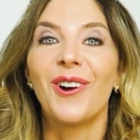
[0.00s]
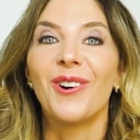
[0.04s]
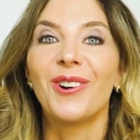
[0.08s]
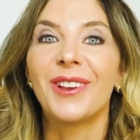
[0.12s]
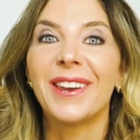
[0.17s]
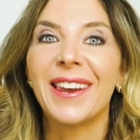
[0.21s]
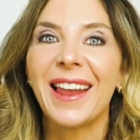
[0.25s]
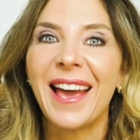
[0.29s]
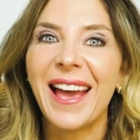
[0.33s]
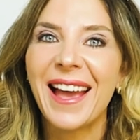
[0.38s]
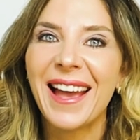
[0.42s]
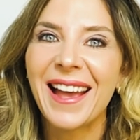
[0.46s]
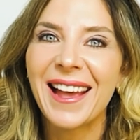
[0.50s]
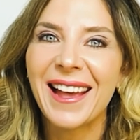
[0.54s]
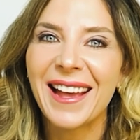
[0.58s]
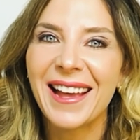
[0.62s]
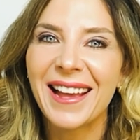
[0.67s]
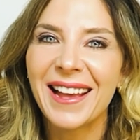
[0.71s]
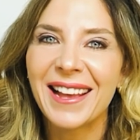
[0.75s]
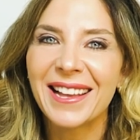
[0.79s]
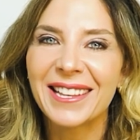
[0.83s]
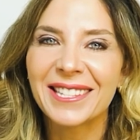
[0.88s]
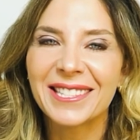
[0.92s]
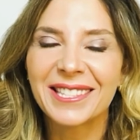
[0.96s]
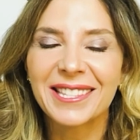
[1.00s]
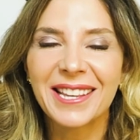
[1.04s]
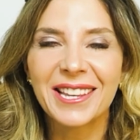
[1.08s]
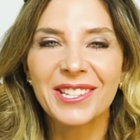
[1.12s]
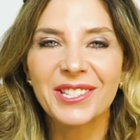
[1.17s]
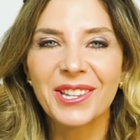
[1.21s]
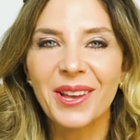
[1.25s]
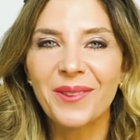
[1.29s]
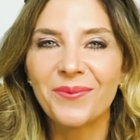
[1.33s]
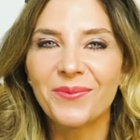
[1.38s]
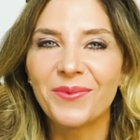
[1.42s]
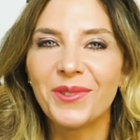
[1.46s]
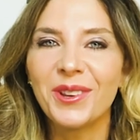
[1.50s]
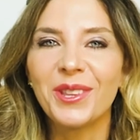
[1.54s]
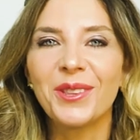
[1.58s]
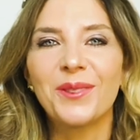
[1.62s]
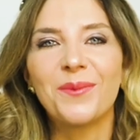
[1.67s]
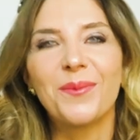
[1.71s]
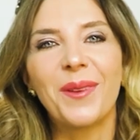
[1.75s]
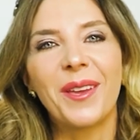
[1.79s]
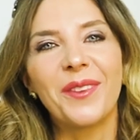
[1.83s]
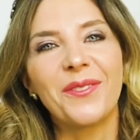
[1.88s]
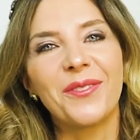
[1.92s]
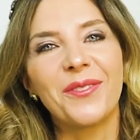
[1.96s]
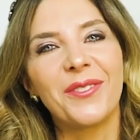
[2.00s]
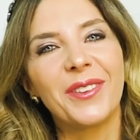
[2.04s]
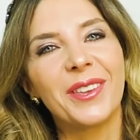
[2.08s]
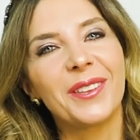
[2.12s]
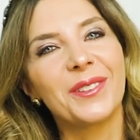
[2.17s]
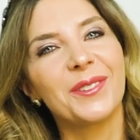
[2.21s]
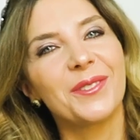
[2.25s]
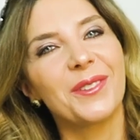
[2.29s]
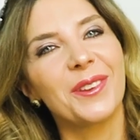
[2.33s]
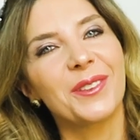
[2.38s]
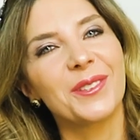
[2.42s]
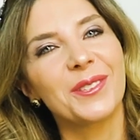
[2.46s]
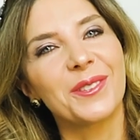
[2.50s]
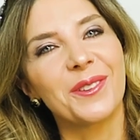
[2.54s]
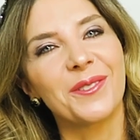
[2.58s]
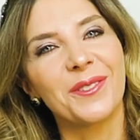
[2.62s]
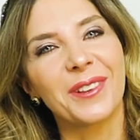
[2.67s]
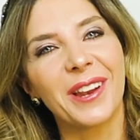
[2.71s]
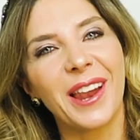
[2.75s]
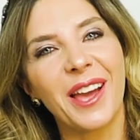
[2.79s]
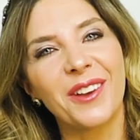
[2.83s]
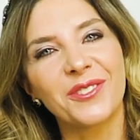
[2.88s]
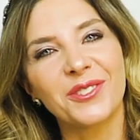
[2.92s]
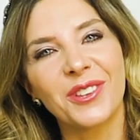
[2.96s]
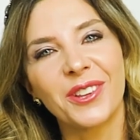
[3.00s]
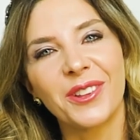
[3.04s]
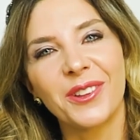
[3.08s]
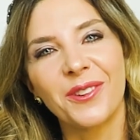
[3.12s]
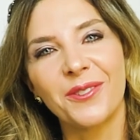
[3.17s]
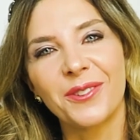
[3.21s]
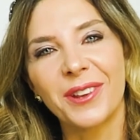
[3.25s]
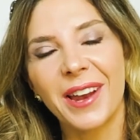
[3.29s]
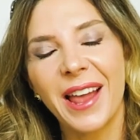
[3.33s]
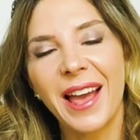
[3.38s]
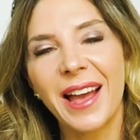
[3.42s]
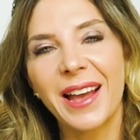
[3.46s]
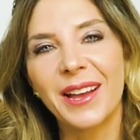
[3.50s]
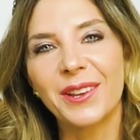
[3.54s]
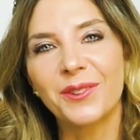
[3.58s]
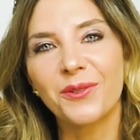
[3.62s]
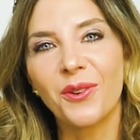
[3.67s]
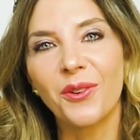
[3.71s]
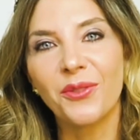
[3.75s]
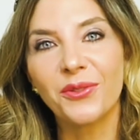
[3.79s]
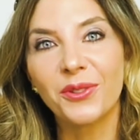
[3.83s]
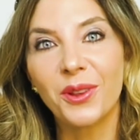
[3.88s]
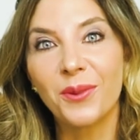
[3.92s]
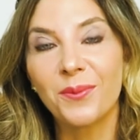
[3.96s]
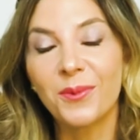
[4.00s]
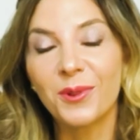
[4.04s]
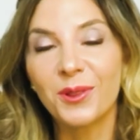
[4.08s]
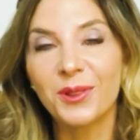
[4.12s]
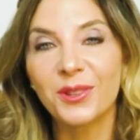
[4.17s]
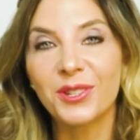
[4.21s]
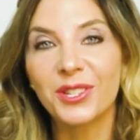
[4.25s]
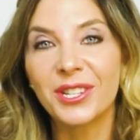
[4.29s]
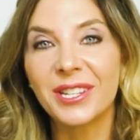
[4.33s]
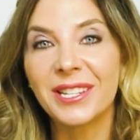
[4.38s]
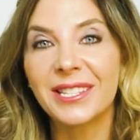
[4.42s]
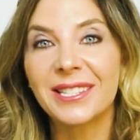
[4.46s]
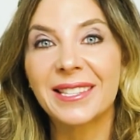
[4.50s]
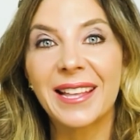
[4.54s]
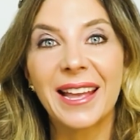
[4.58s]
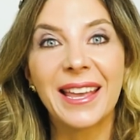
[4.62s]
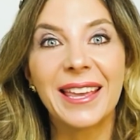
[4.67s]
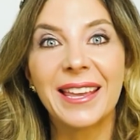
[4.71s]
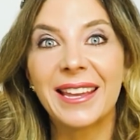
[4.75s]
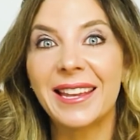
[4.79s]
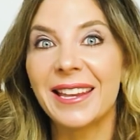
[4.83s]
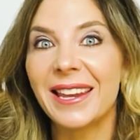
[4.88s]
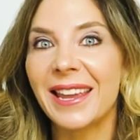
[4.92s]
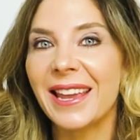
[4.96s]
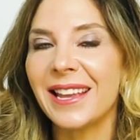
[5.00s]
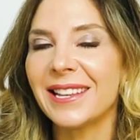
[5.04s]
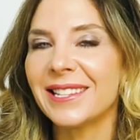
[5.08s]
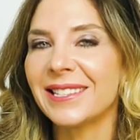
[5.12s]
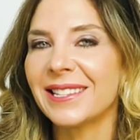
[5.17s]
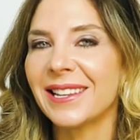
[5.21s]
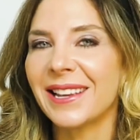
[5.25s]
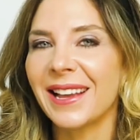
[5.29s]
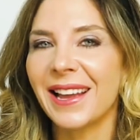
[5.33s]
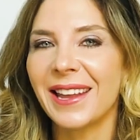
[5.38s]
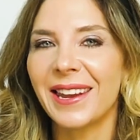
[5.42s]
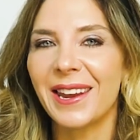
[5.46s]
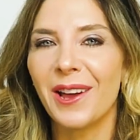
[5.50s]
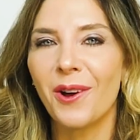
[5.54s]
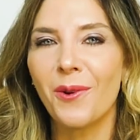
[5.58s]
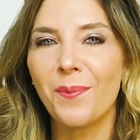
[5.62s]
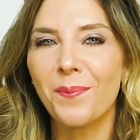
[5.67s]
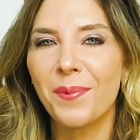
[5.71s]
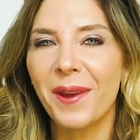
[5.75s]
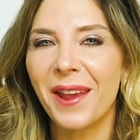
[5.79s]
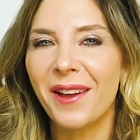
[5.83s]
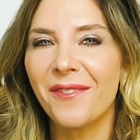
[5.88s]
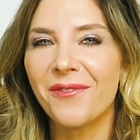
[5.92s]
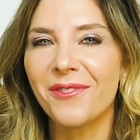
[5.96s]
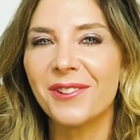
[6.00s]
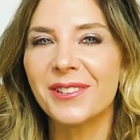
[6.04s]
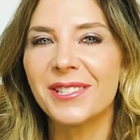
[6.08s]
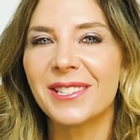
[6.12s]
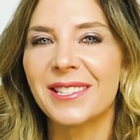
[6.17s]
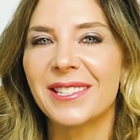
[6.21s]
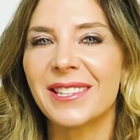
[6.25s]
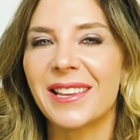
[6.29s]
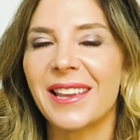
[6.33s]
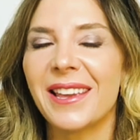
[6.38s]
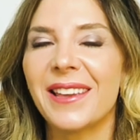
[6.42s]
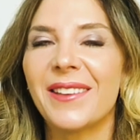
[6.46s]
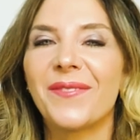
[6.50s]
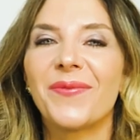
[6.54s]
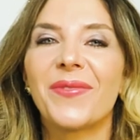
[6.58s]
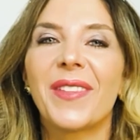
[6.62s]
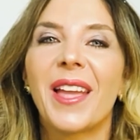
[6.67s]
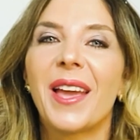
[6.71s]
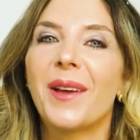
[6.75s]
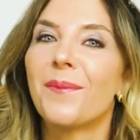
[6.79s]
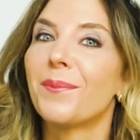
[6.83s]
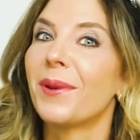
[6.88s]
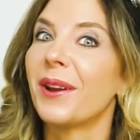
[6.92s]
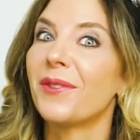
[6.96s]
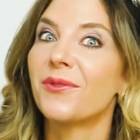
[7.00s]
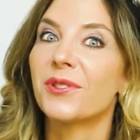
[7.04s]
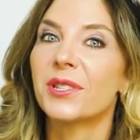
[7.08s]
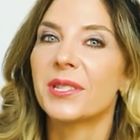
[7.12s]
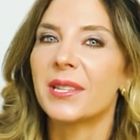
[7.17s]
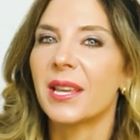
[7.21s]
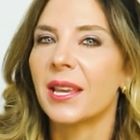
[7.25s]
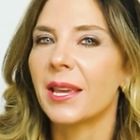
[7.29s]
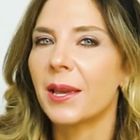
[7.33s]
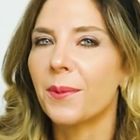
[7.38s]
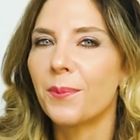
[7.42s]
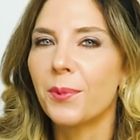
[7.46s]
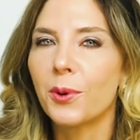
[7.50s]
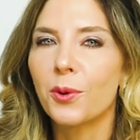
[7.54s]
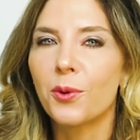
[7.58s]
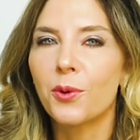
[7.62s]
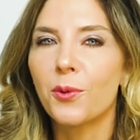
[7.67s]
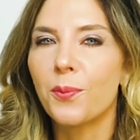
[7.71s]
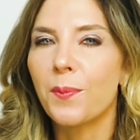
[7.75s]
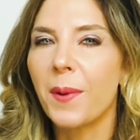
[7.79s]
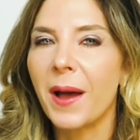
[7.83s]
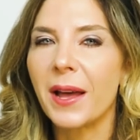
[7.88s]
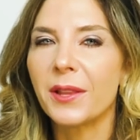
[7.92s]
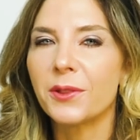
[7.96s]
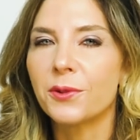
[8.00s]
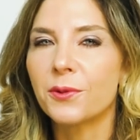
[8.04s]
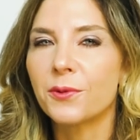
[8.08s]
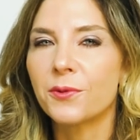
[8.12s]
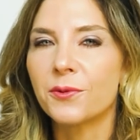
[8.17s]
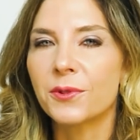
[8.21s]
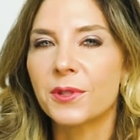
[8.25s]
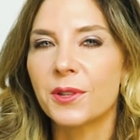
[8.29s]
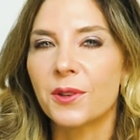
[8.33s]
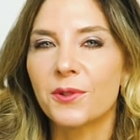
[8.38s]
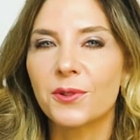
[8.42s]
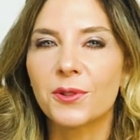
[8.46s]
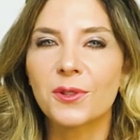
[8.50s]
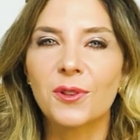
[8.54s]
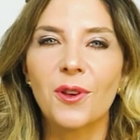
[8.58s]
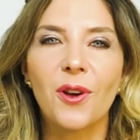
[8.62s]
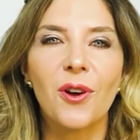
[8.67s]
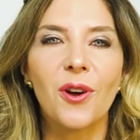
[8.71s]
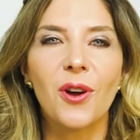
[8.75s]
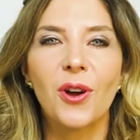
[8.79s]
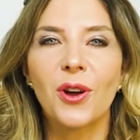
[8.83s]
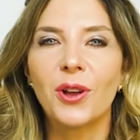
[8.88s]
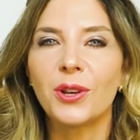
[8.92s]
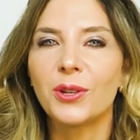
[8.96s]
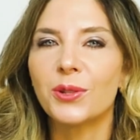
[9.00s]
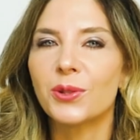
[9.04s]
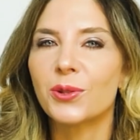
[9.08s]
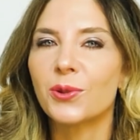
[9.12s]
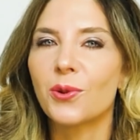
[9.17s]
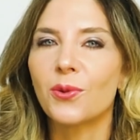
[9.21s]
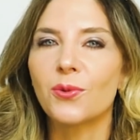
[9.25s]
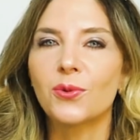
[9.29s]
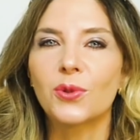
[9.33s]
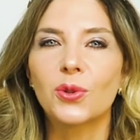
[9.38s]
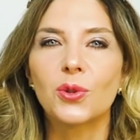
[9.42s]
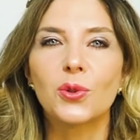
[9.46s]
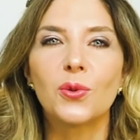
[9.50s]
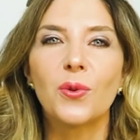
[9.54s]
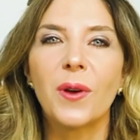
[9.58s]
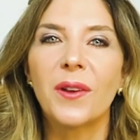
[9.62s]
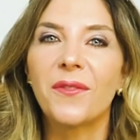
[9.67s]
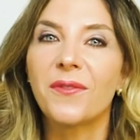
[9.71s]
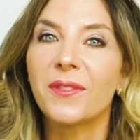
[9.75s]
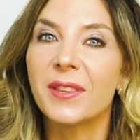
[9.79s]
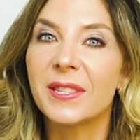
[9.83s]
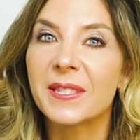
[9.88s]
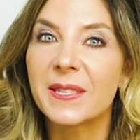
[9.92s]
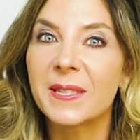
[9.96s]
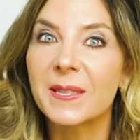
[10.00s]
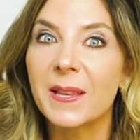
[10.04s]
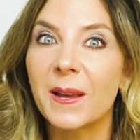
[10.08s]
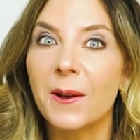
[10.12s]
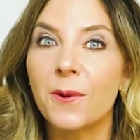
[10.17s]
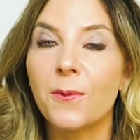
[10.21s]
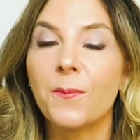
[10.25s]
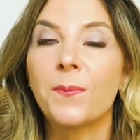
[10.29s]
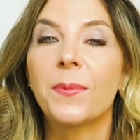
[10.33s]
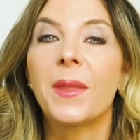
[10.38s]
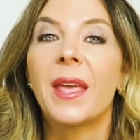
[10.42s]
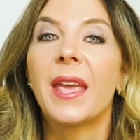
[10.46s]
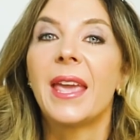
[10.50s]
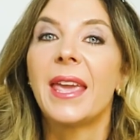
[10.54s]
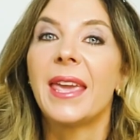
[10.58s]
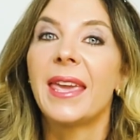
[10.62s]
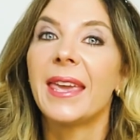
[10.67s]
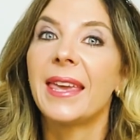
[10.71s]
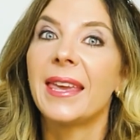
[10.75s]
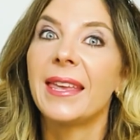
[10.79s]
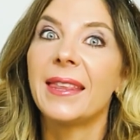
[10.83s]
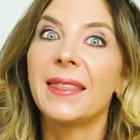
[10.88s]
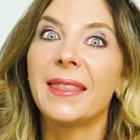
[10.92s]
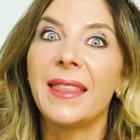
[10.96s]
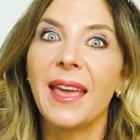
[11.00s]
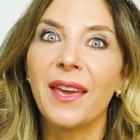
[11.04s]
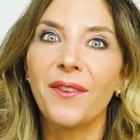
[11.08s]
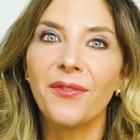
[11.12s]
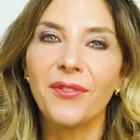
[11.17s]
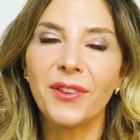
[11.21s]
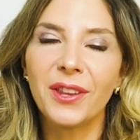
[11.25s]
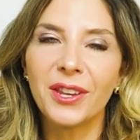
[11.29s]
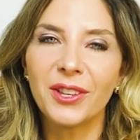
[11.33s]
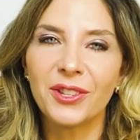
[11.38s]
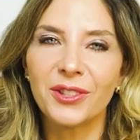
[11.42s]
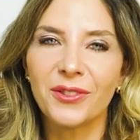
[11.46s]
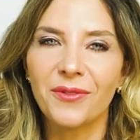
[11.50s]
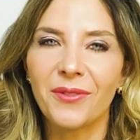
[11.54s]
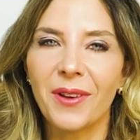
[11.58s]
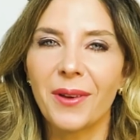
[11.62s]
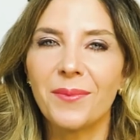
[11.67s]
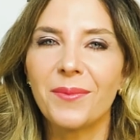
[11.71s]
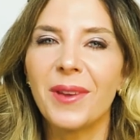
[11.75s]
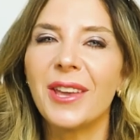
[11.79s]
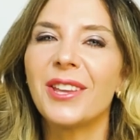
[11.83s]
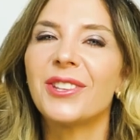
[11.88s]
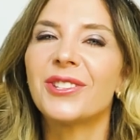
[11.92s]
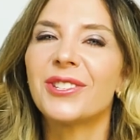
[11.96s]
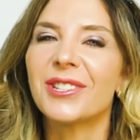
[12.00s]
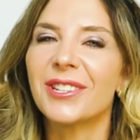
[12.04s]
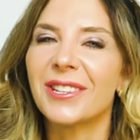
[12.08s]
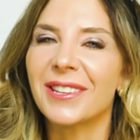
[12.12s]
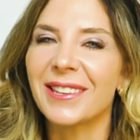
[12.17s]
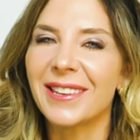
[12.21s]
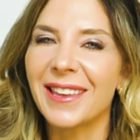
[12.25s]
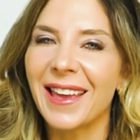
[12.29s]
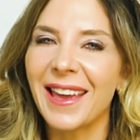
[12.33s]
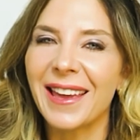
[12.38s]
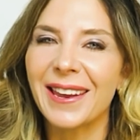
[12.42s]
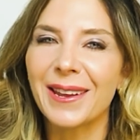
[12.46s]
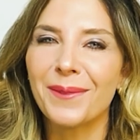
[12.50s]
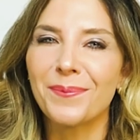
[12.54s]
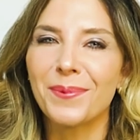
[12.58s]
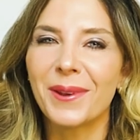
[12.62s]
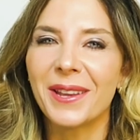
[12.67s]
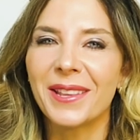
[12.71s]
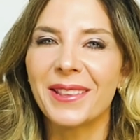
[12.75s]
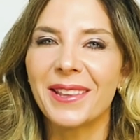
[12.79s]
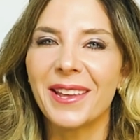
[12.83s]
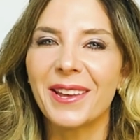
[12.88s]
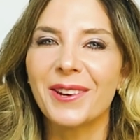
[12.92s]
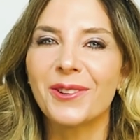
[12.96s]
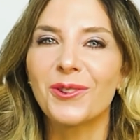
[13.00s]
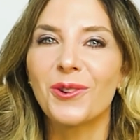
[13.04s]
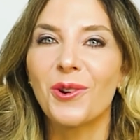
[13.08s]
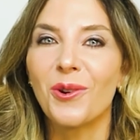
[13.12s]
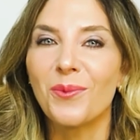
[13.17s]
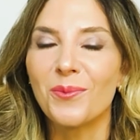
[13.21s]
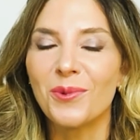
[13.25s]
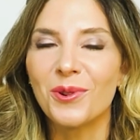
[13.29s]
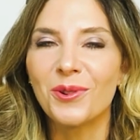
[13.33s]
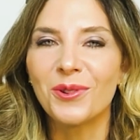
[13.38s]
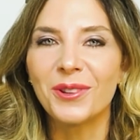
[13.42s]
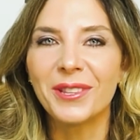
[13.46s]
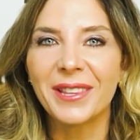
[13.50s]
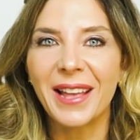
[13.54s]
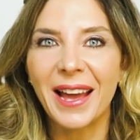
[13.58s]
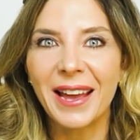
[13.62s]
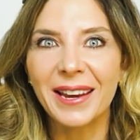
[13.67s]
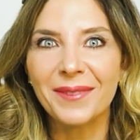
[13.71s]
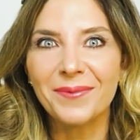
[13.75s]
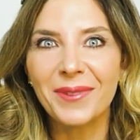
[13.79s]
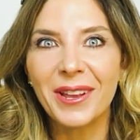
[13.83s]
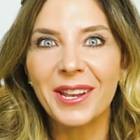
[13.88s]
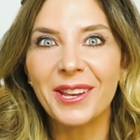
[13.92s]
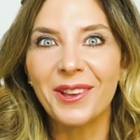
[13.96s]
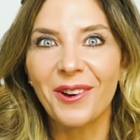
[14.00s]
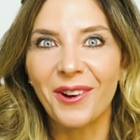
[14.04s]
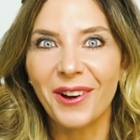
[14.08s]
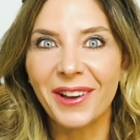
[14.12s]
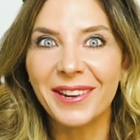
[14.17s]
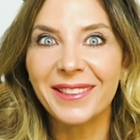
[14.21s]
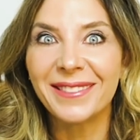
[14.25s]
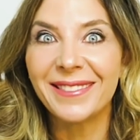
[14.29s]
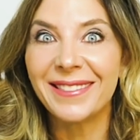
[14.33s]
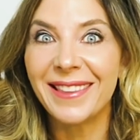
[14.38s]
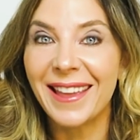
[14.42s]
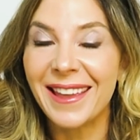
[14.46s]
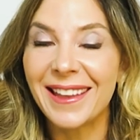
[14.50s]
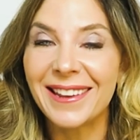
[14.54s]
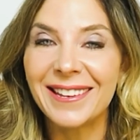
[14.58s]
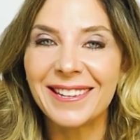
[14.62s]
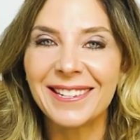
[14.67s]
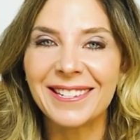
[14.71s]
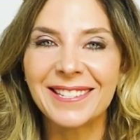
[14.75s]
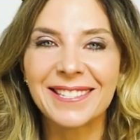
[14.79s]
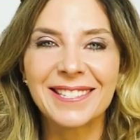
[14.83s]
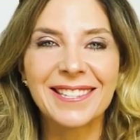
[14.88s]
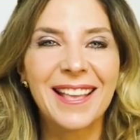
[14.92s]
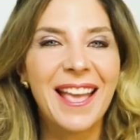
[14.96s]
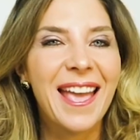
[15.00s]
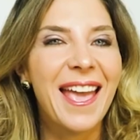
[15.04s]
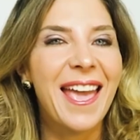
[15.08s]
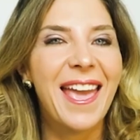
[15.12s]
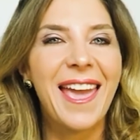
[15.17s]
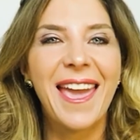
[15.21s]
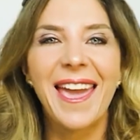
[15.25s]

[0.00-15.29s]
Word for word: Olá, seja muito bem-vindo. Eu sou Cláudia Del Claro, oftalmologista, e criei esse canal para você, para você que é preocupado com seus olhos, com sua visão e que definitivamente definitivamente quer aprender como cuidar melhor deles.